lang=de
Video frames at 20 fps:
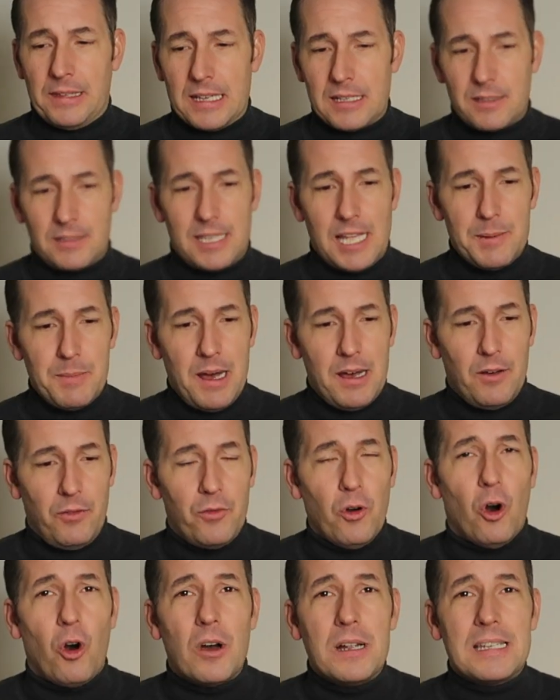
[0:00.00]
Das Thema
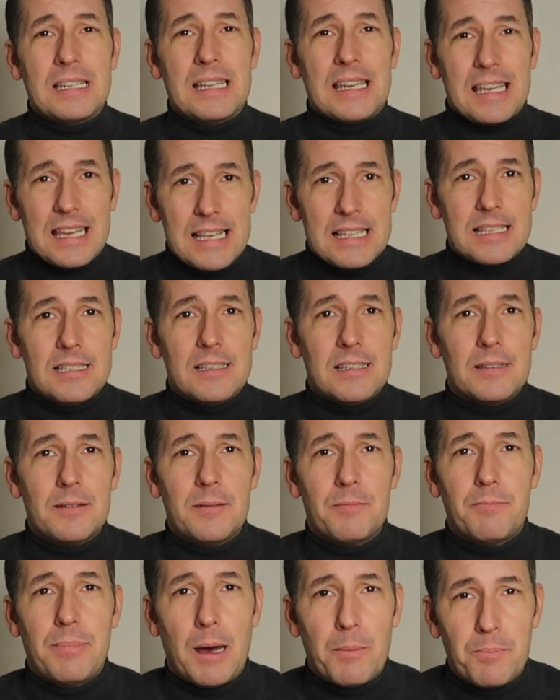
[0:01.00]
für heute ist
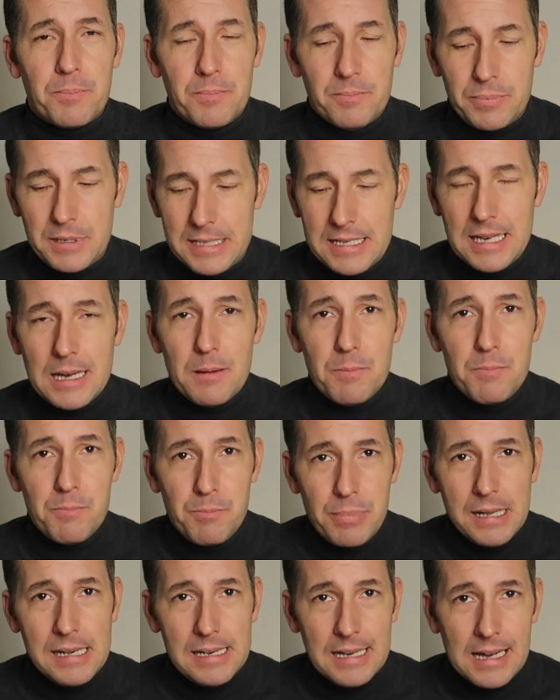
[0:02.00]

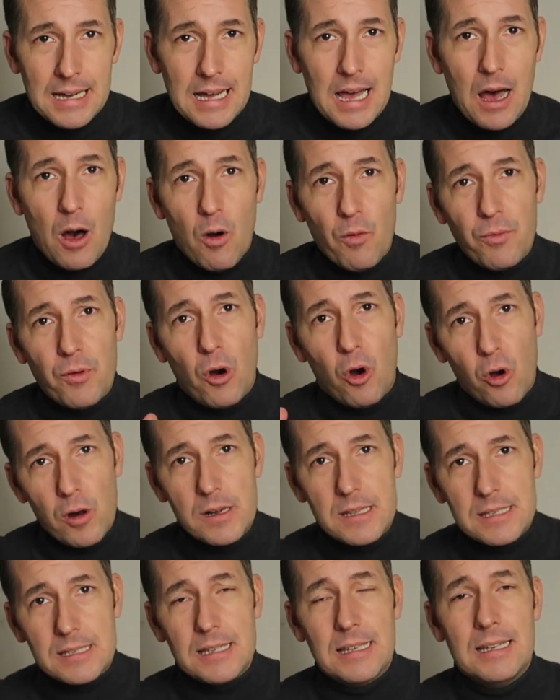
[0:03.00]
Papierbilder auf
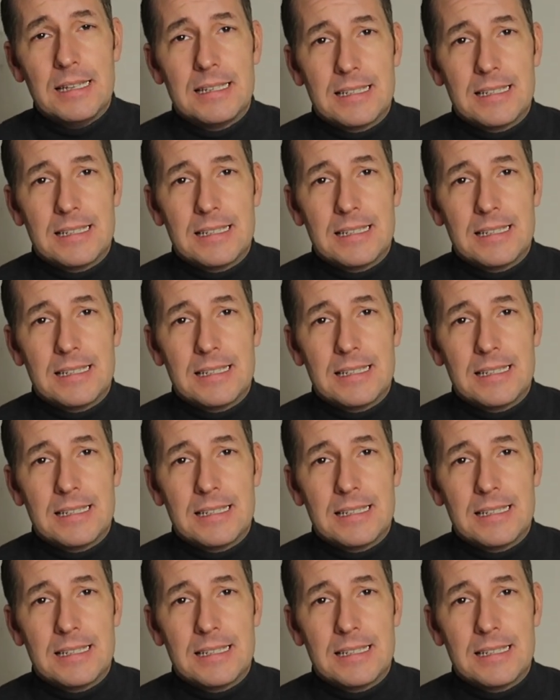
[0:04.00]
Holz